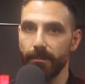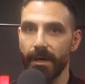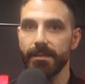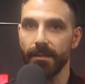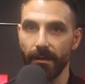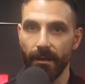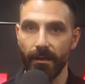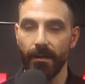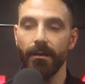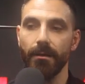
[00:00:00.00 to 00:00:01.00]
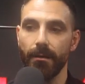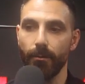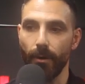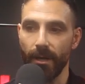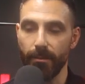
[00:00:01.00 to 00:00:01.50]
تمارس الرياضه
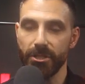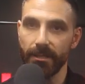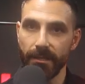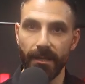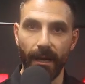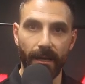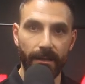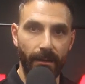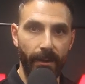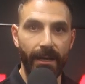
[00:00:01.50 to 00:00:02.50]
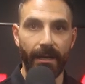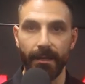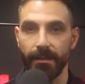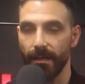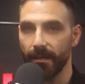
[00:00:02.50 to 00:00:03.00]
وانا بشدد على تمارين
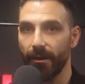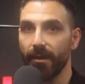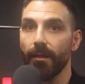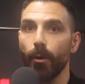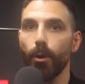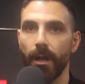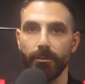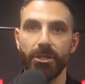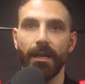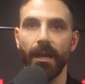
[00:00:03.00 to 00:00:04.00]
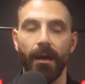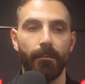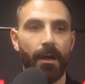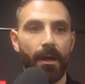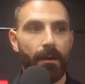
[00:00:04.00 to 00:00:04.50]
الحديد انا الرياضه كلها بشكل عام
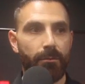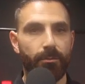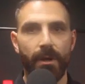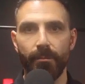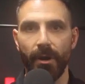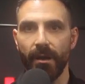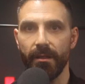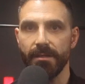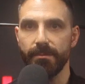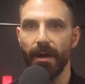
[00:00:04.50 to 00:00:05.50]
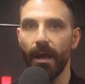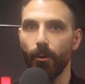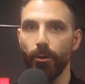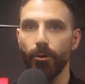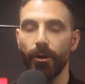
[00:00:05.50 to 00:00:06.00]
مش مهم ركض سباحه
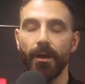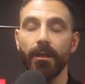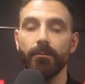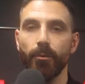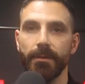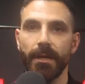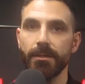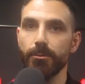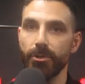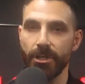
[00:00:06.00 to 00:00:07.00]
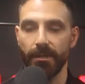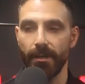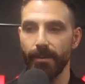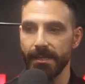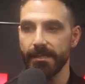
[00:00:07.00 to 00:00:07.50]
كل نوع رياضه ممتاز
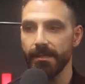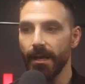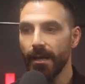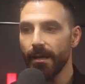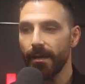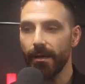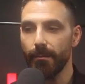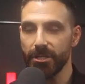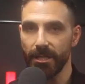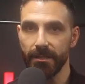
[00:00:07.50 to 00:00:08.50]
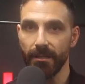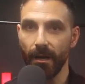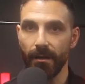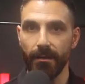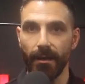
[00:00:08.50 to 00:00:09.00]
وبجنن بس آه، بشدد
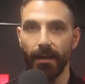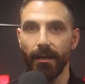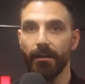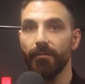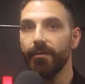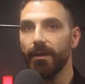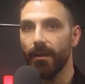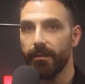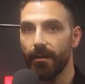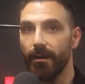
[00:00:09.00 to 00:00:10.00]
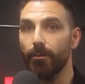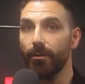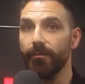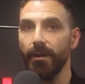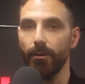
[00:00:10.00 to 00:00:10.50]
اكثر على رفع الاثقال
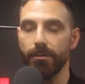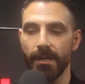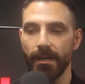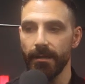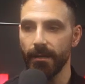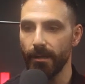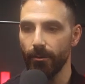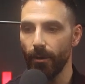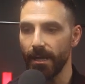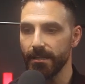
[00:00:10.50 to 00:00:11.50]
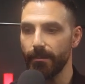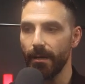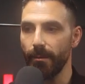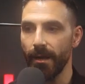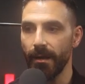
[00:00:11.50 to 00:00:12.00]
ورفع الاوزان لانه حسب
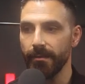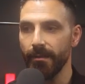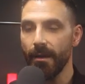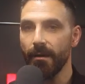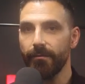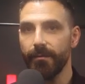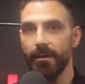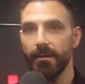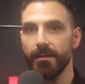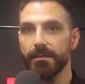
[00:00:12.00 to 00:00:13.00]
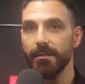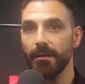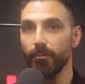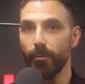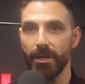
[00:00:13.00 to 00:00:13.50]
الابحاث في
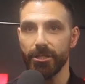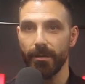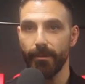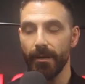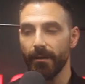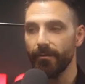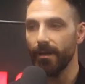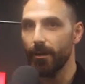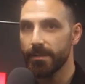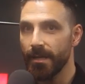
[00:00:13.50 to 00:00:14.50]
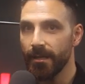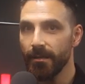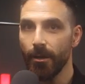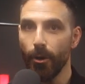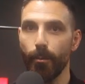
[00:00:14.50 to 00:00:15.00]
صله مباشره بين رفع
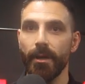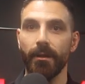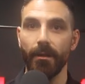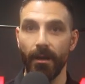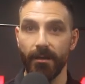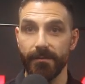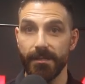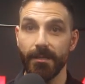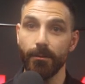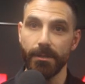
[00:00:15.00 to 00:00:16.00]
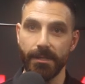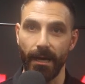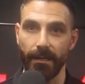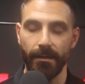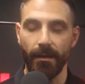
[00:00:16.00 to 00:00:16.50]
الاوزان وبين الراحه النفسيه
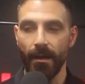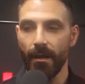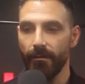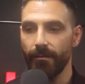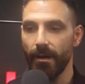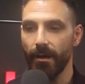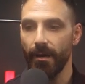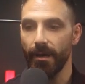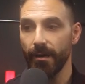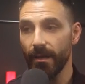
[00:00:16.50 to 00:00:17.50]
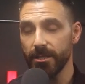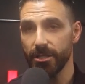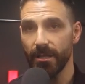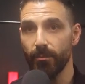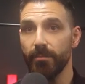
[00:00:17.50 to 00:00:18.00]
والسعاده فالرياضه
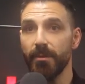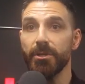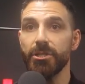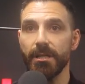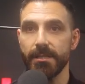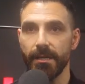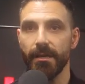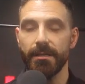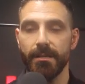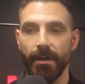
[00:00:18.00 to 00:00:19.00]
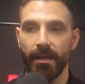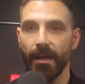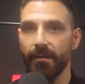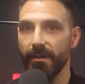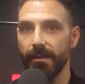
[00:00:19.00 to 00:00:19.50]
جدا مهمه من جيل صغير زمان
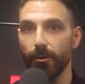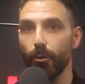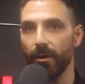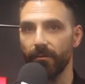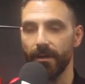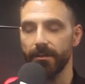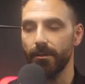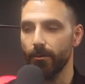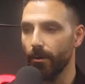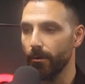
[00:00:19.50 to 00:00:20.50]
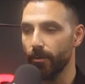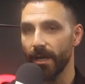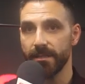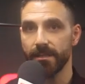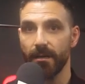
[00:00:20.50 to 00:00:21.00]
كان في كثير خرافات انه
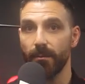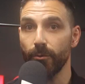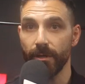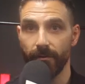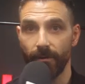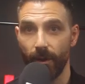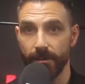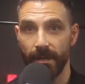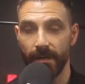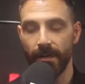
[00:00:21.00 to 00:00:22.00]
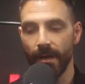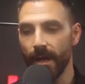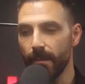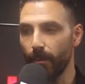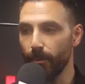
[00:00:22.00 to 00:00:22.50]
اولاد صغار ممنوع يرفعوا اوزان
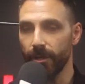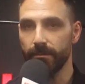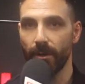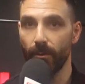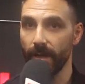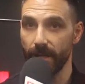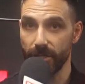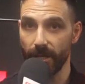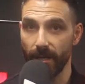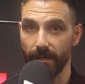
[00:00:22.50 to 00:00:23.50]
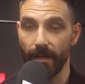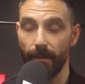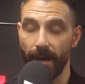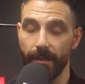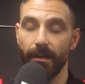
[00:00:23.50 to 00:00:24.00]
ممنوع يتمرنوا هذا الشيء غلط
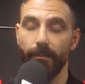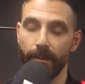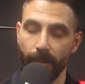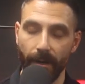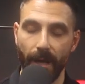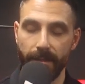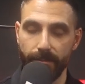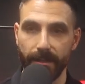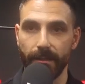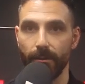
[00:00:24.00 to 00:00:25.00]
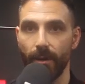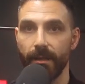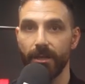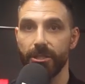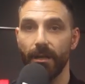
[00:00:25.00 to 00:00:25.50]
الابحاث كمان مره اثبتت انه
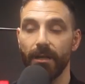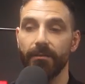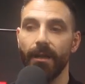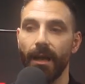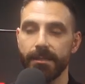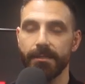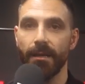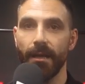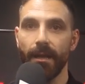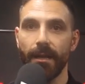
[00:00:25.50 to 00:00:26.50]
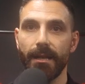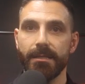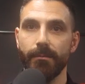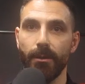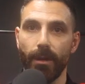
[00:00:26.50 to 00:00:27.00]
هذا الشيء غلط في العكس
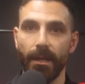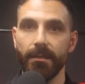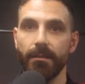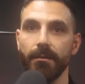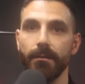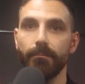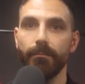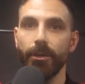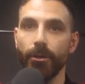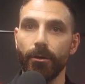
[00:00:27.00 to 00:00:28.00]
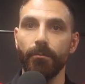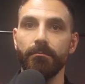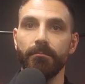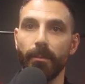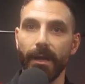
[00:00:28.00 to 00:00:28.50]
لازم الولد من
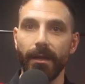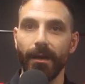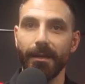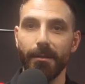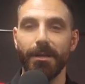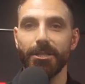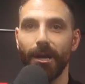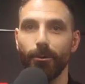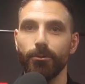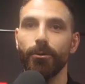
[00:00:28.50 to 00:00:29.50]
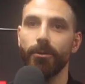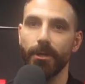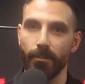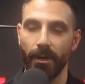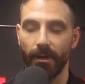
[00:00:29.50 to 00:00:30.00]
يوم ما بخلخ يبلش يعودوه انه
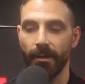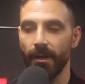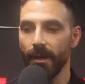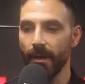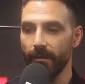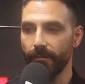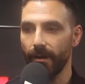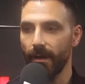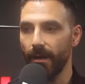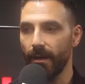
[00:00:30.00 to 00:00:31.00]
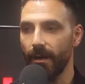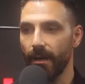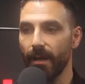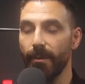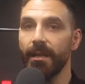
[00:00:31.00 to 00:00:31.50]
يتمرن
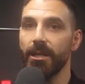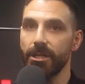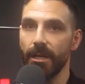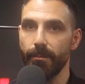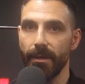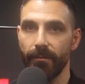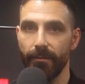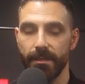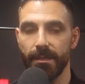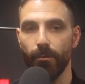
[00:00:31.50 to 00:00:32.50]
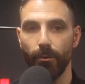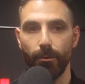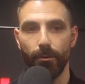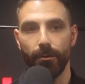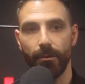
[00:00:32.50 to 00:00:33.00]
فكمان لجيل كبير في زي ما
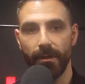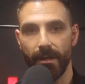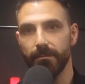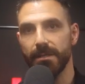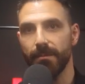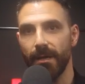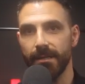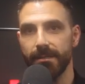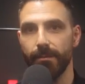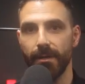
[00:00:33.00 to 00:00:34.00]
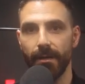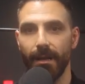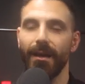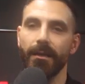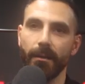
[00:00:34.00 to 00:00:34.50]
بقولوا كثير تسمع ناس كبيره
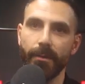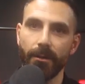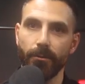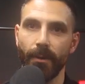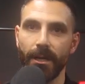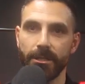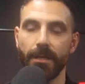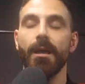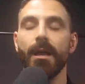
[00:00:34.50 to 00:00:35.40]
لا انا كبرت وما عادش